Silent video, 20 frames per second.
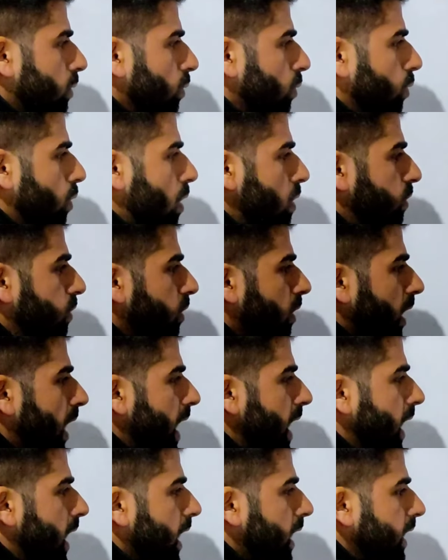वो
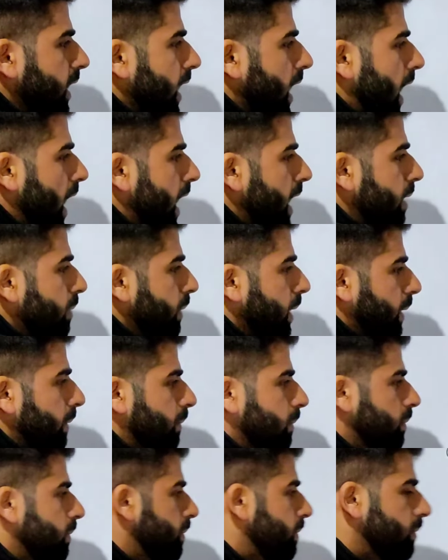फ्लाई करती है आयर में
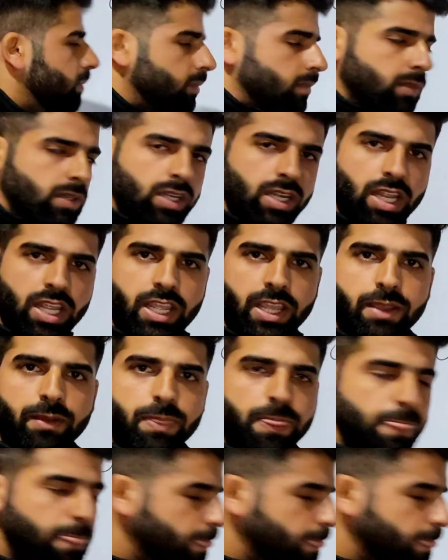ठीक है